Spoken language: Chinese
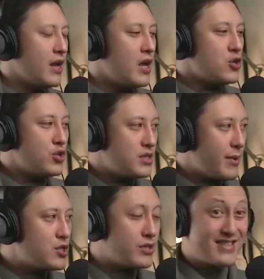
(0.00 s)
所以这
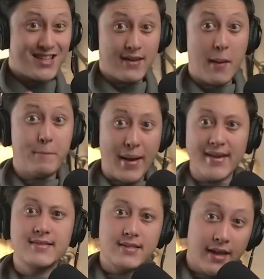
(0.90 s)
边就写的
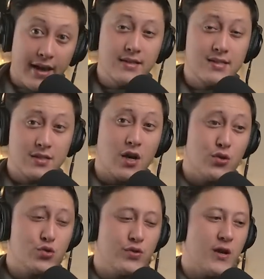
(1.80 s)
白纸黑字告
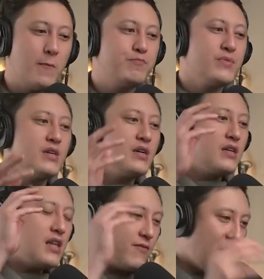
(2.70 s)
诉你哦，
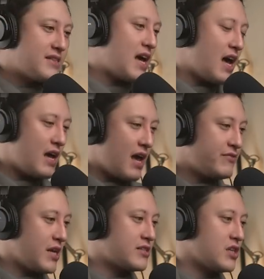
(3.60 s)
你放在
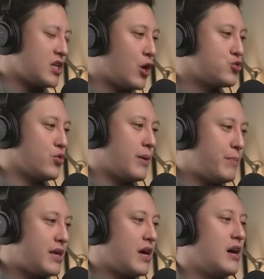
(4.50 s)
FTX 的交易所的
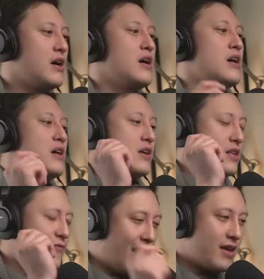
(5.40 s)
币呢，
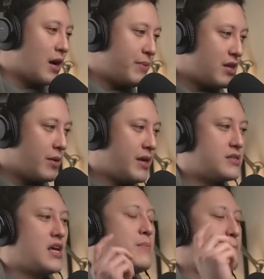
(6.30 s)
你放一颗比特币，
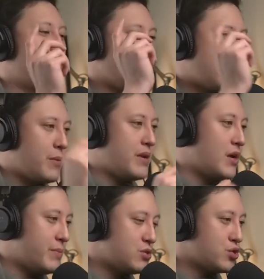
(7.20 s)
这一一颗比
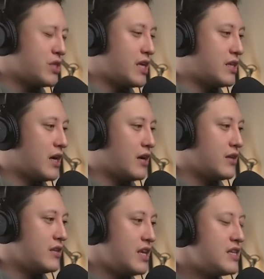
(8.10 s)
特币就是你的，
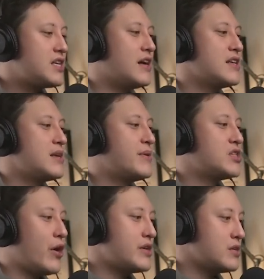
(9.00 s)
你想要在上面
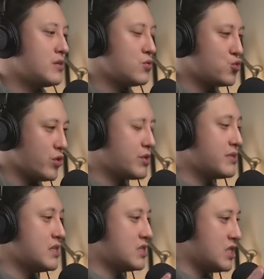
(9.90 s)
交易做什么
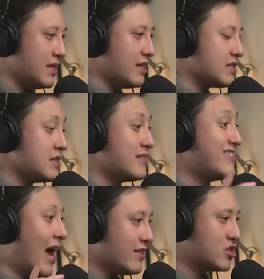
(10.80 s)
事是你的事，
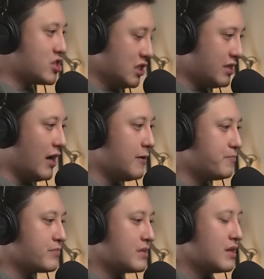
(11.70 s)
但是
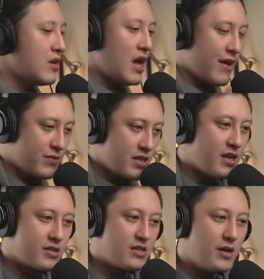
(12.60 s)

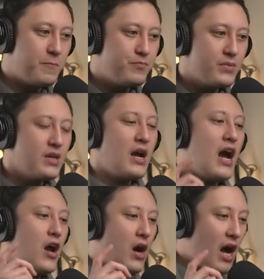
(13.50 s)
呢，FTX 呢，
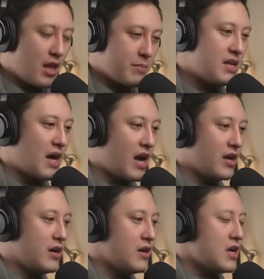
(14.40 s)
还有阿拉米达
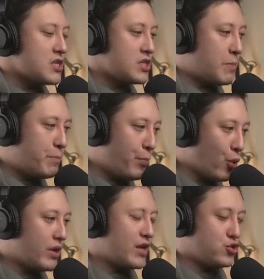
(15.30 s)
呢，是
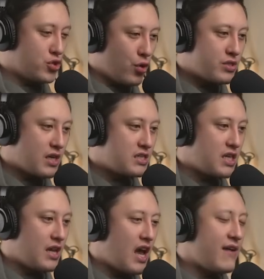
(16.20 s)
不能去动这个
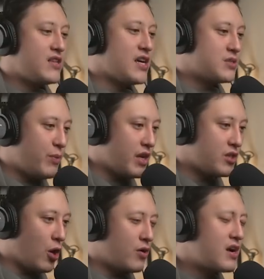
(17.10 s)
钱的，FTX 不能
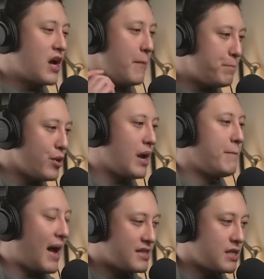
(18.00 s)
动，更不能
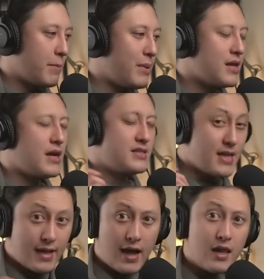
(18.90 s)
把这个币呢
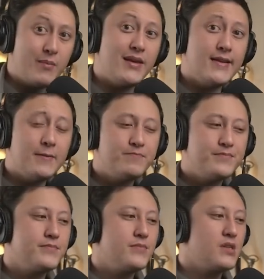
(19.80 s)
借给阿拉米的。
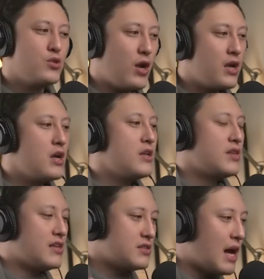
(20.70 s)
对，
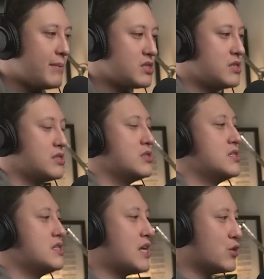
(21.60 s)
但是他们实
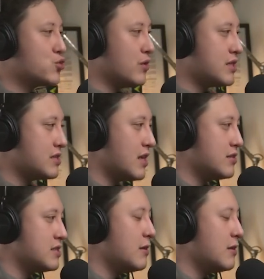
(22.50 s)
际上做这件事。